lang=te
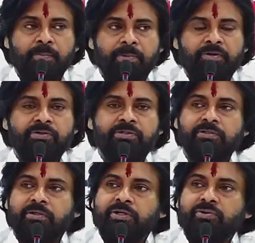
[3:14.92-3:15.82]
మనం
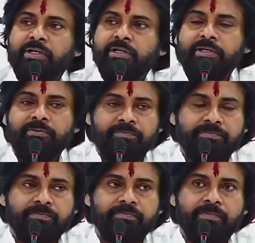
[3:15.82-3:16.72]
చేతులు కట్టుకుని లేవు
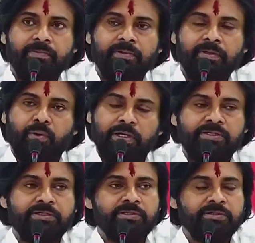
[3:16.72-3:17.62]
వాళ్ళు
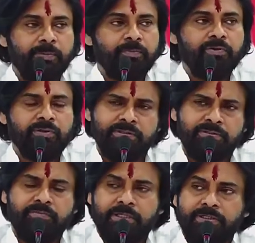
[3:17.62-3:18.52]
చేసిన తప్పులు ఉంటే
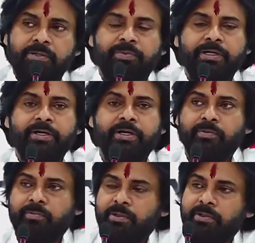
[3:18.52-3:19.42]
చట్టం
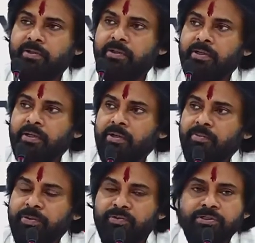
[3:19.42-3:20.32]
ప్రకారం మన
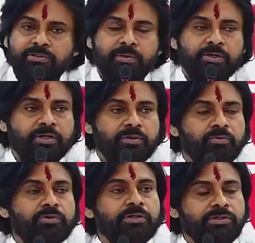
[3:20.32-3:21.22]
పివి నరసింహారావు గారు
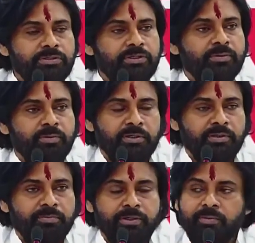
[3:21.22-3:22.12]
ఉటంకించినట్టుగా మన
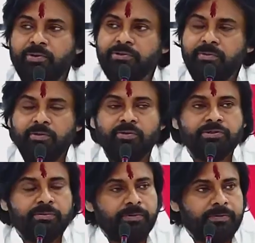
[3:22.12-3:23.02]
పీఠాపురం సభలో కూడా
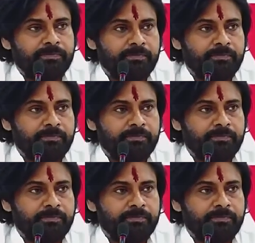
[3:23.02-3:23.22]
చెప్పాను